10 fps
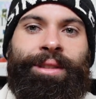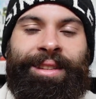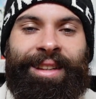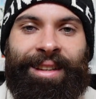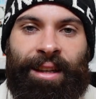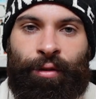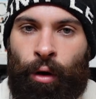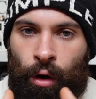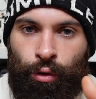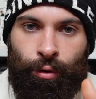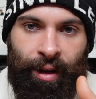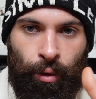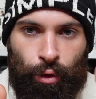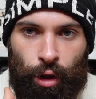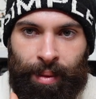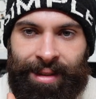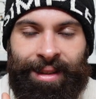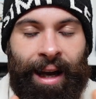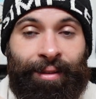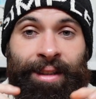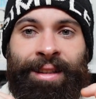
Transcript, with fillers: c'est très très fort de faire une comédie avec